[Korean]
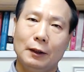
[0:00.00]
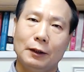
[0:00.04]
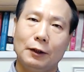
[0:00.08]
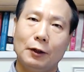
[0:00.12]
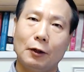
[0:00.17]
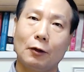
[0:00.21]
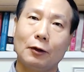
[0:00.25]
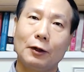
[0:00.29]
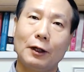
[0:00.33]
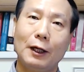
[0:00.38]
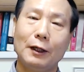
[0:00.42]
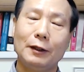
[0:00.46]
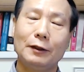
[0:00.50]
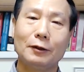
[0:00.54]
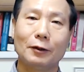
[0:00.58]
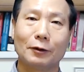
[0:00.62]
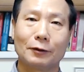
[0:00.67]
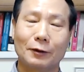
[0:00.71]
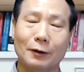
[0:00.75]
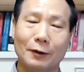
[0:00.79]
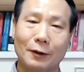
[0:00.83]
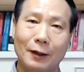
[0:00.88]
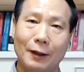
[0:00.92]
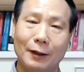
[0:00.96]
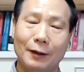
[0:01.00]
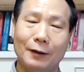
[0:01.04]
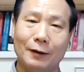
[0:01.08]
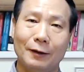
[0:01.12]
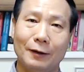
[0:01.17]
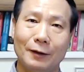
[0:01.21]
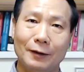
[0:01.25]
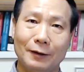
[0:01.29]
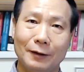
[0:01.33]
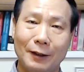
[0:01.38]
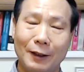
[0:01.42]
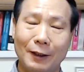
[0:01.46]
연예인은 어떨까요?
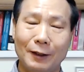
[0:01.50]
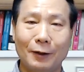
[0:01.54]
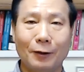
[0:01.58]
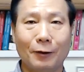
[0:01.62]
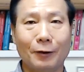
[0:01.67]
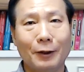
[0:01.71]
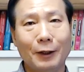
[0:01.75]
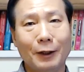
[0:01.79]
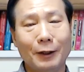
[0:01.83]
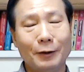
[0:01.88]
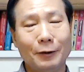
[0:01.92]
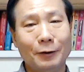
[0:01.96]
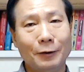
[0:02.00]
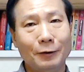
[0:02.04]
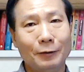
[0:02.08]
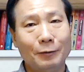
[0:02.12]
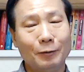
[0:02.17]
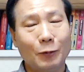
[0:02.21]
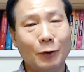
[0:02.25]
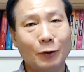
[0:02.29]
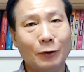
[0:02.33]
네, 연예인은